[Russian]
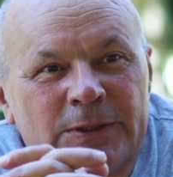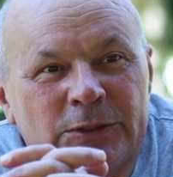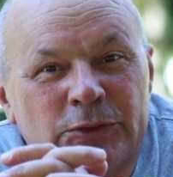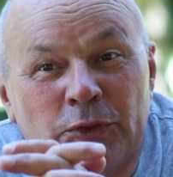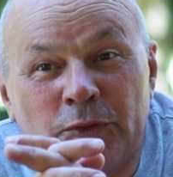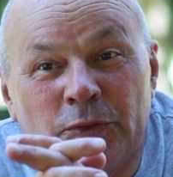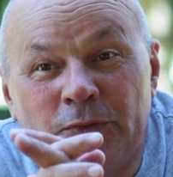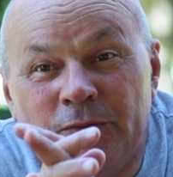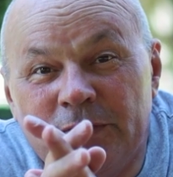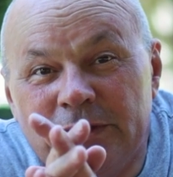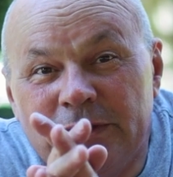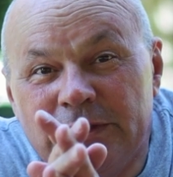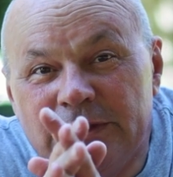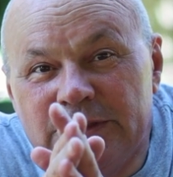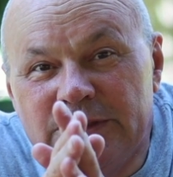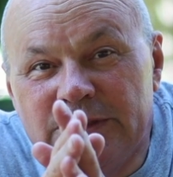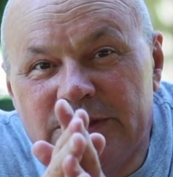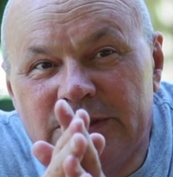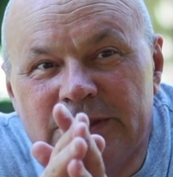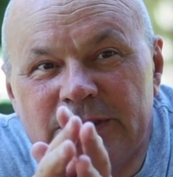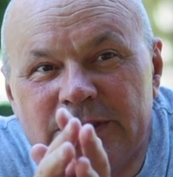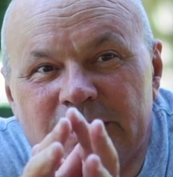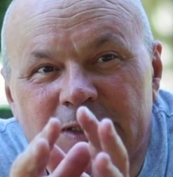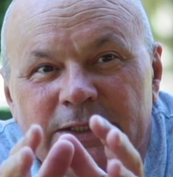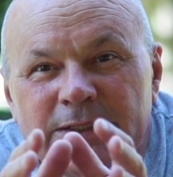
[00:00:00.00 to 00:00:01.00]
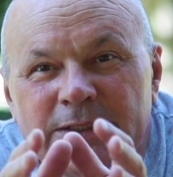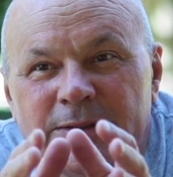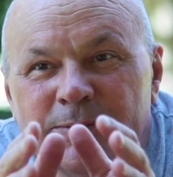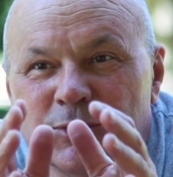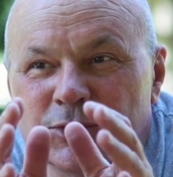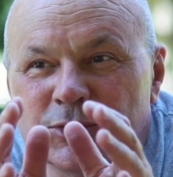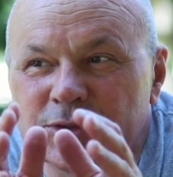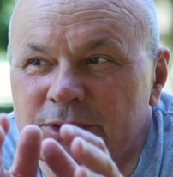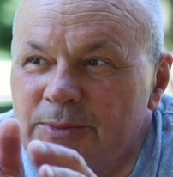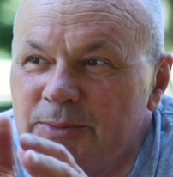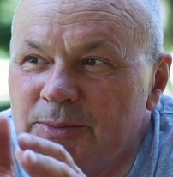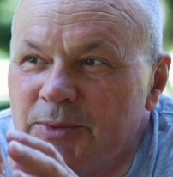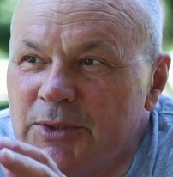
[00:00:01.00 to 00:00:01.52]
то видение, и
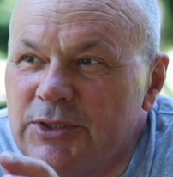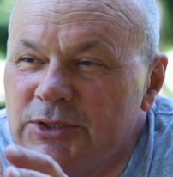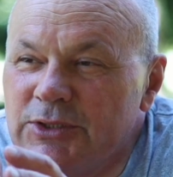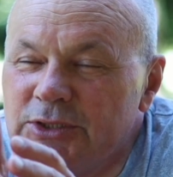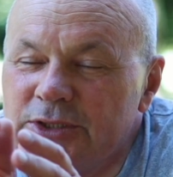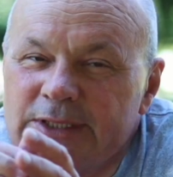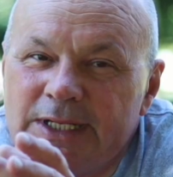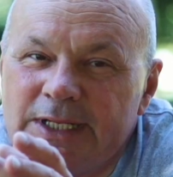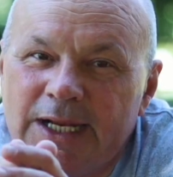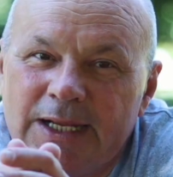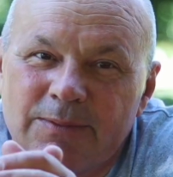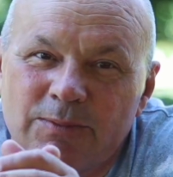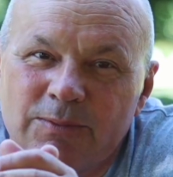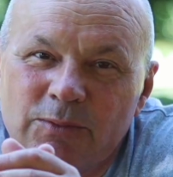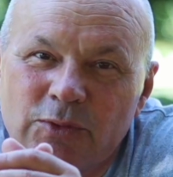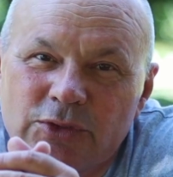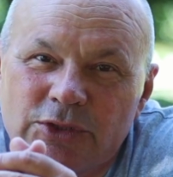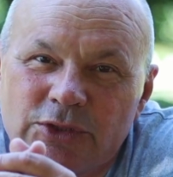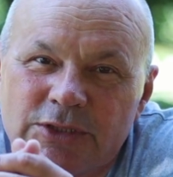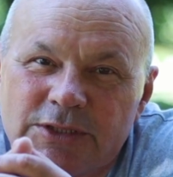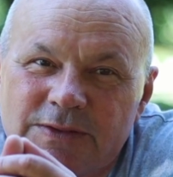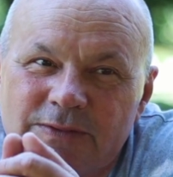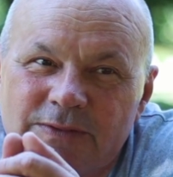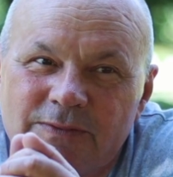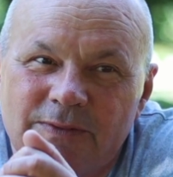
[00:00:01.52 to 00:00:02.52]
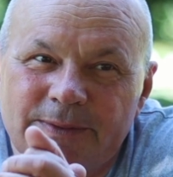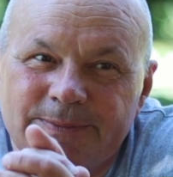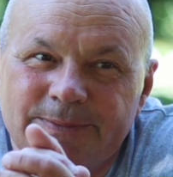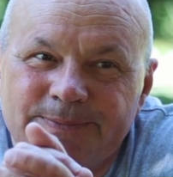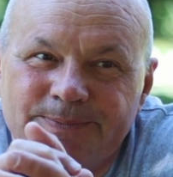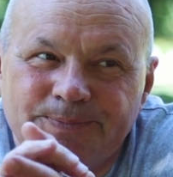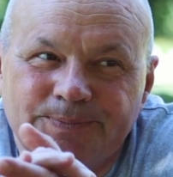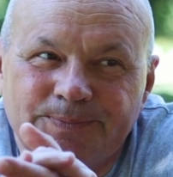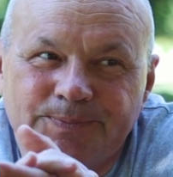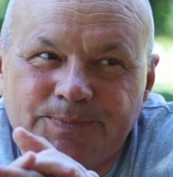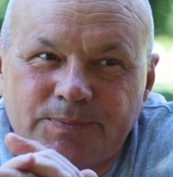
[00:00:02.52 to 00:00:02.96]
можно перечислять множество